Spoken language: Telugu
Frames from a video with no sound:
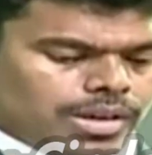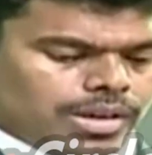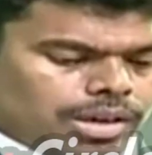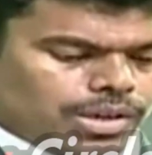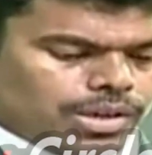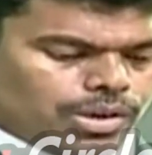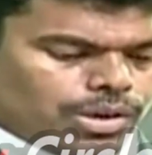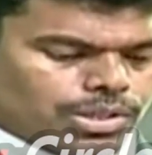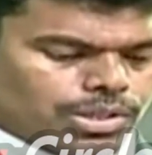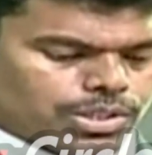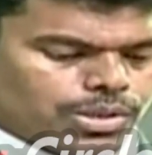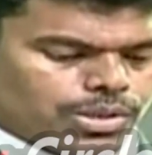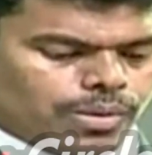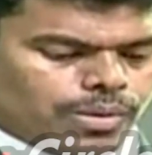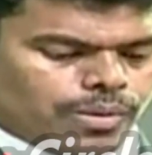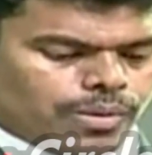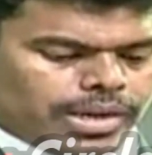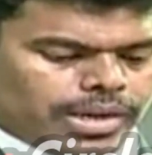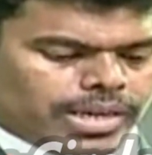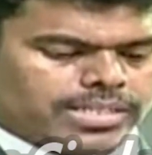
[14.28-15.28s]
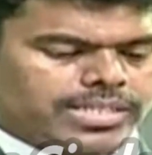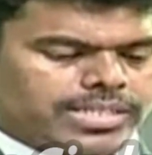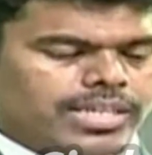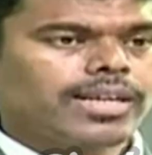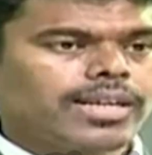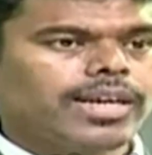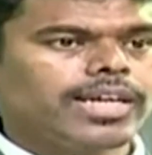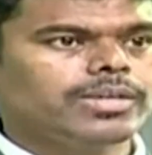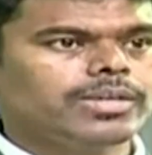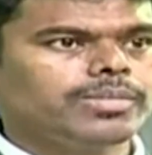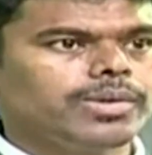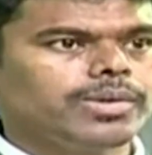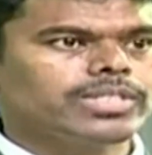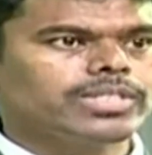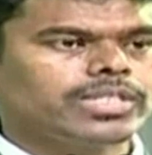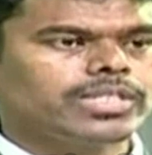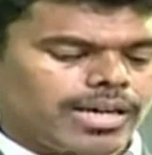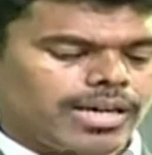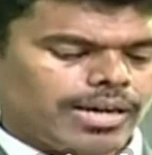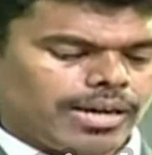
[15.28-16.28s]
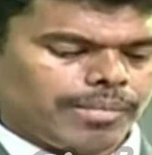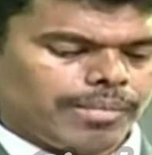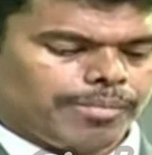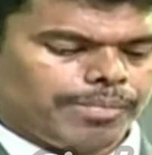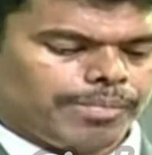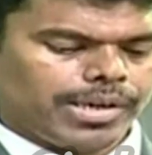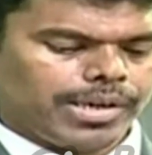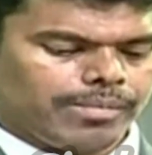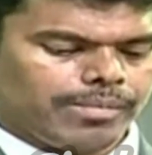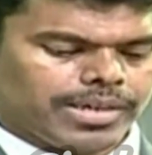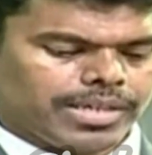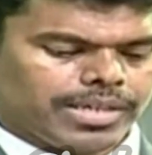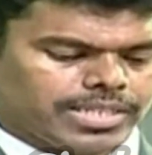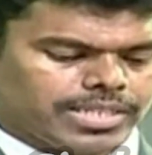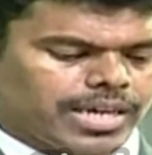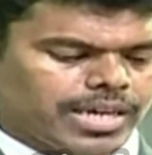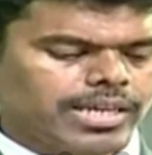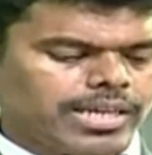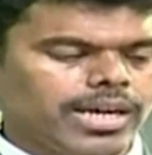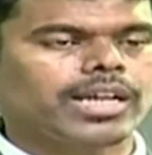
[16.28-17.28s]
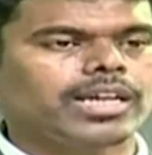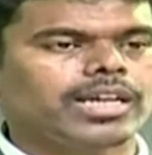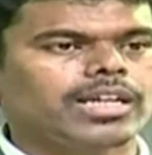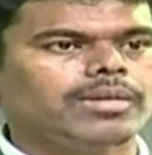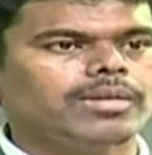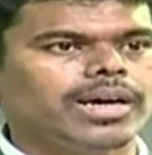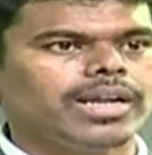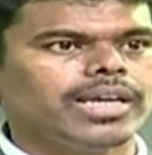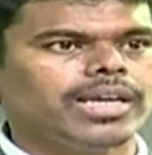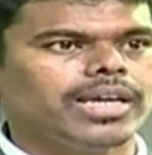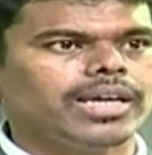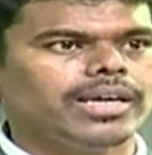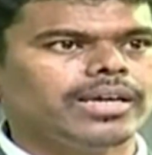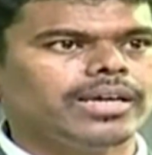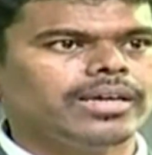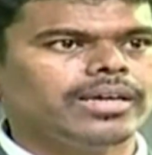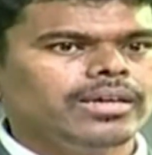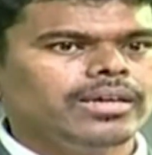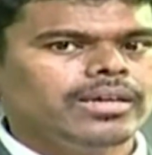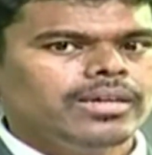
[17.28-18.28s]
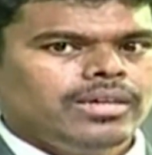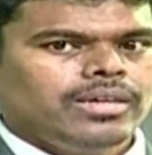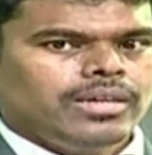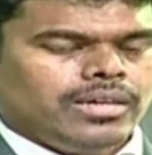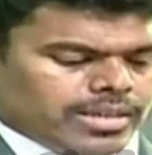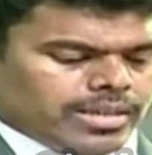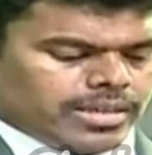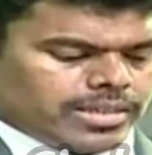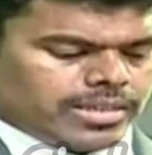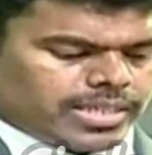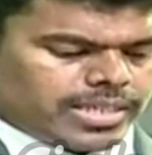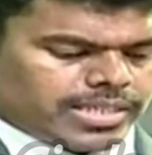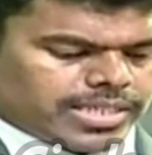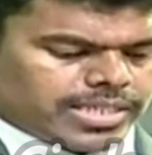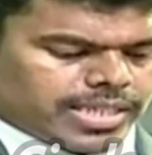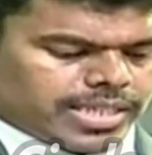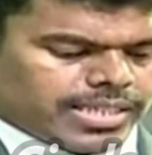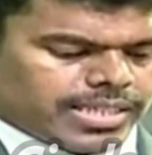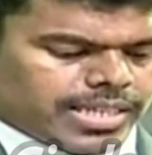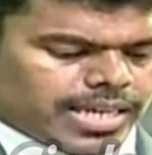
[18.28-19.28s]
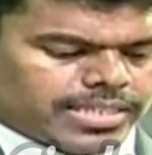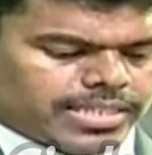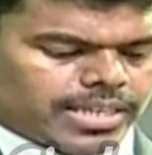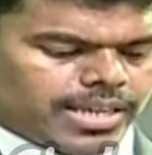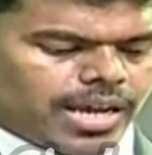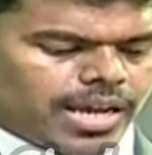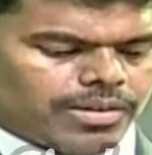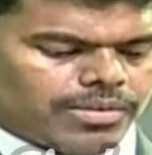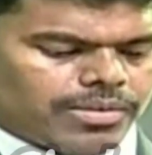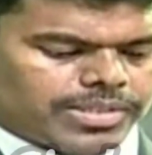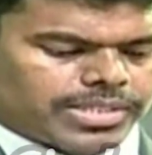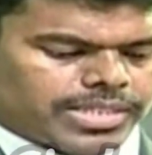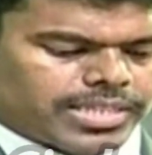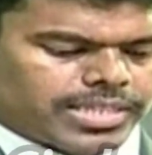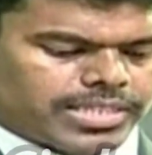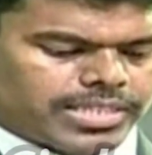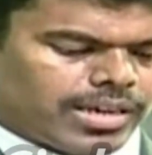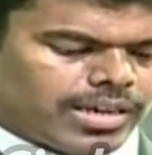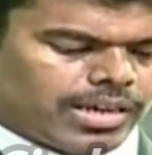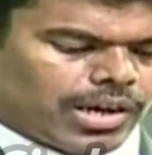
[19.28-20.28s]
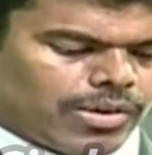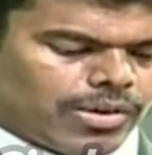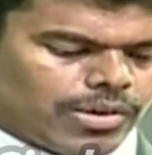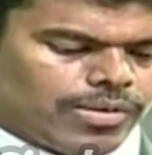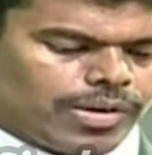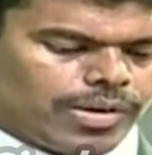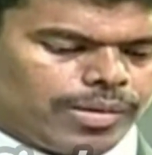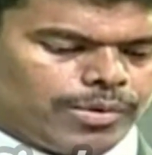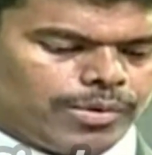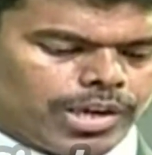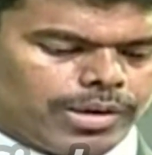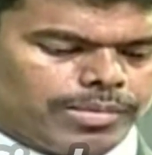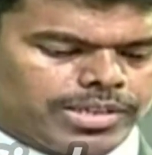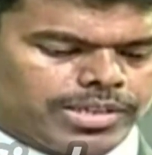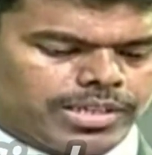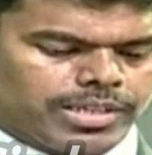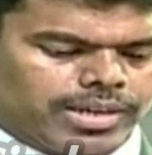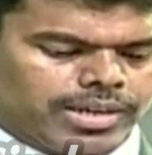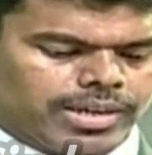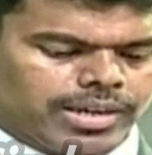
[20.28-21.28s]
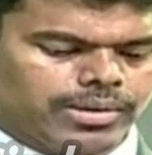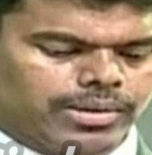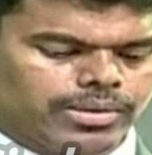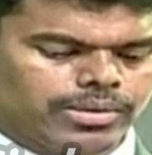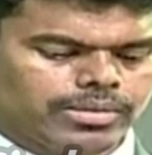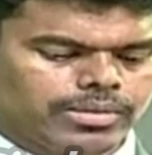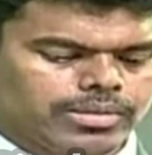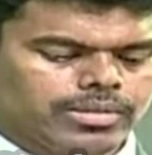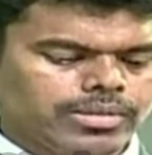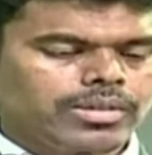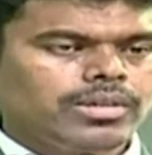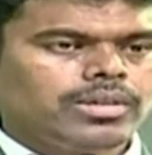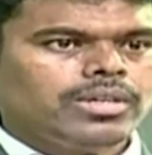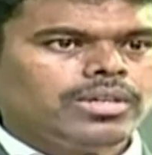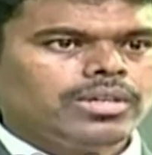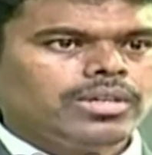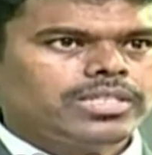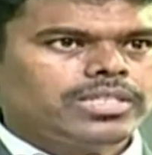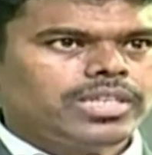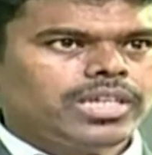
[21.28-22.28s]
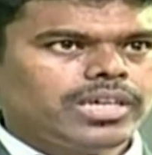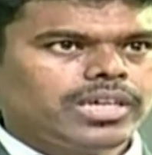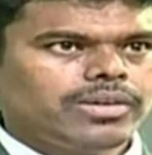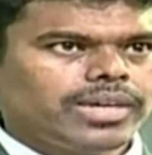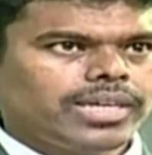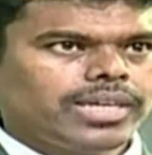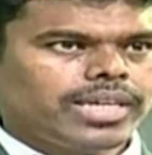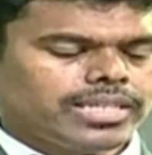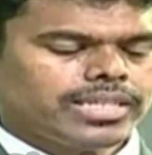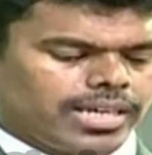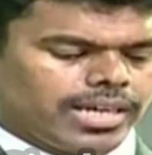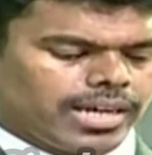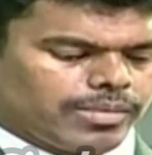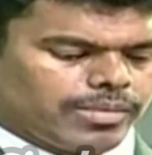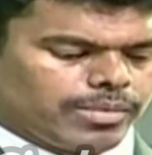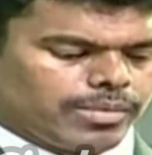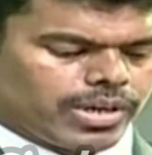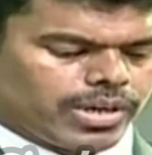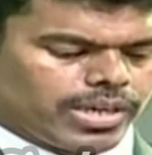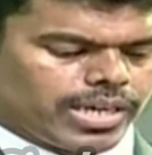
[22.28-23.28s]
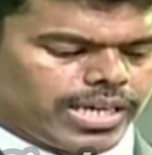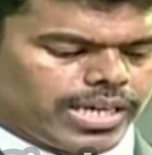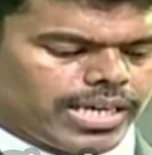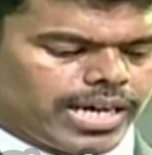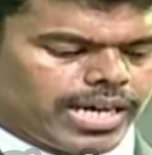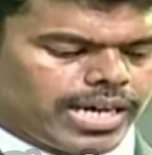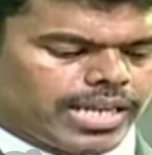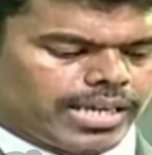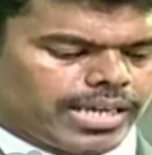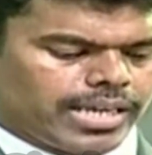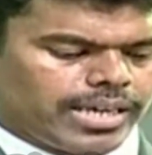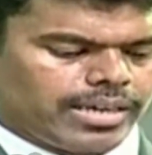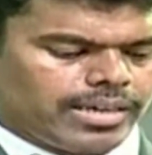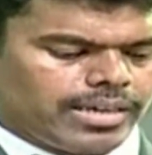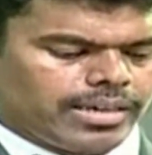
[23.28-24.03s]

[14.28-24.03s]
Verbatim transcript: ఈరోజు వైఎస్ఆర్ రైతు భరోసా బిఎం కిసాన్ కార్యక్రమానికి శ్రీ సత్యసాయి జిల్లాకు విచ్చేసిన గౌరవ ముఖ్యమంత్రి వర్యులు శ్రీ వైఎస్ జగన్మోహన్ రెడ్డి గారికి